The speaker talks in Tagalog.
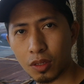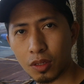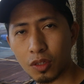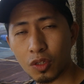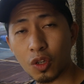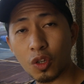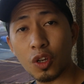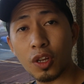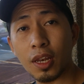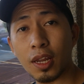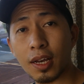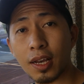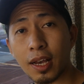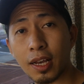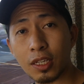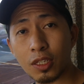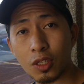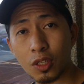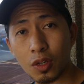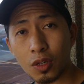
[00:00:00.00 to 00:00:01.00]
So, yun lang
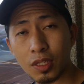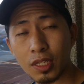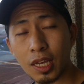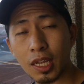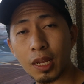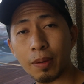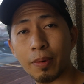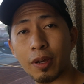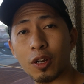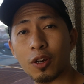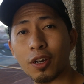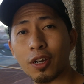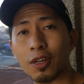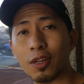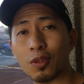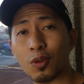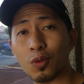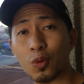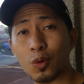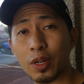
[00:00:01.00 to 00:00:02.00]
guys, no? Sana meron
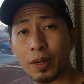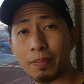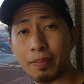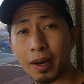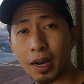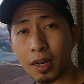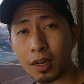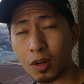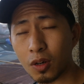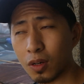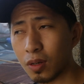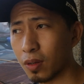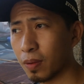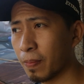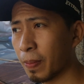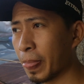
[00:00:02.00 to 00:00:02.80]
kayong natutunang bago.